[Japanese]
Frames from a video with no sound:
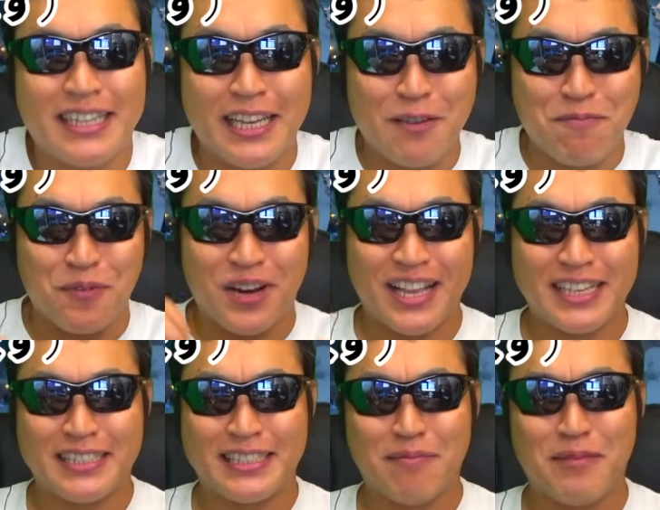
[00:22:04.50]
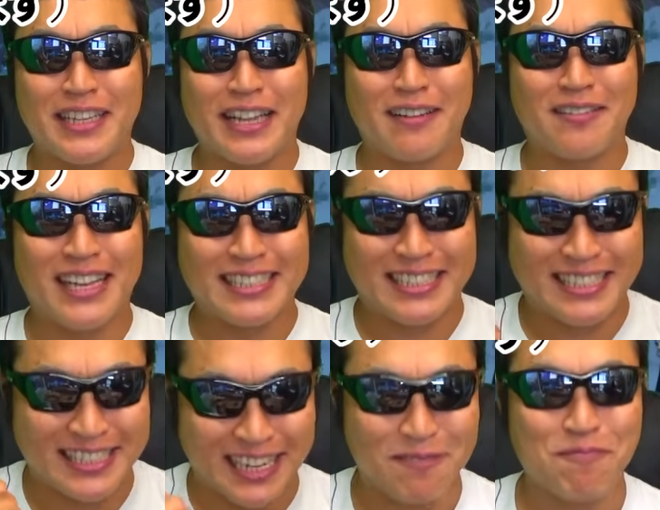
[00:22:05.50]
ぜひプレイしてみてくだ
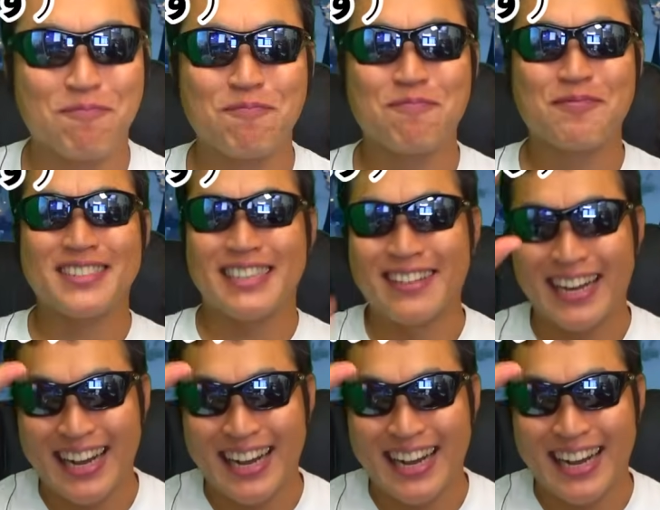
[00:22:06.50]
さい。さよう